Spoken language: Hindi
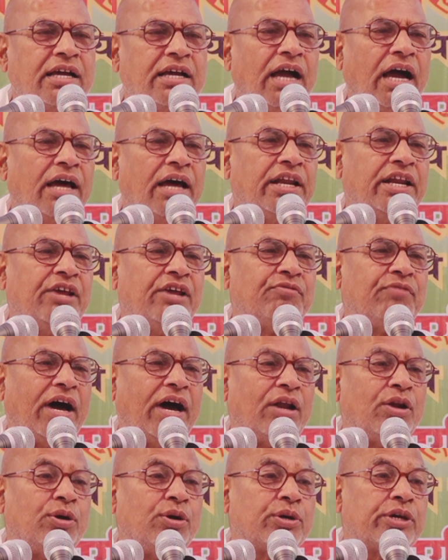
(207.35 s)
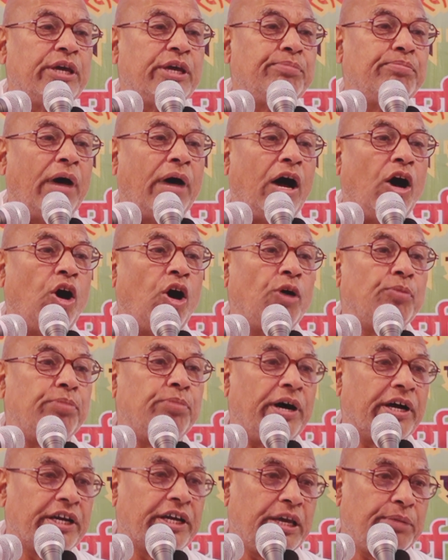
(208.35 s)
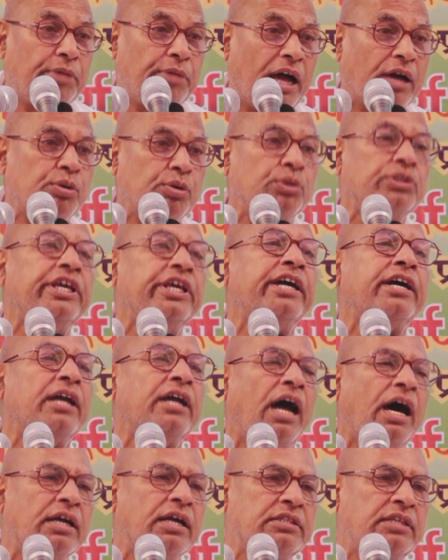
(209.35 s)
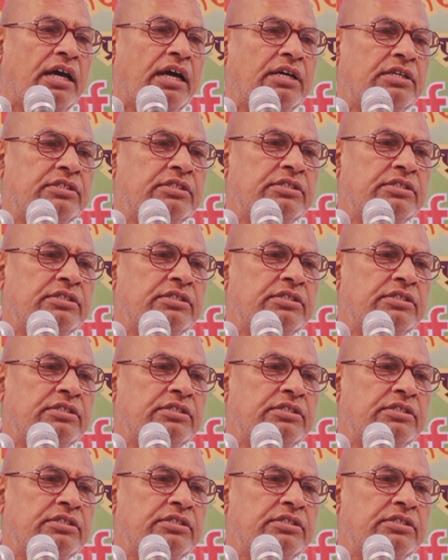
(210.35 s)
गाने वालों की भाव भंगिमा को देख रहा था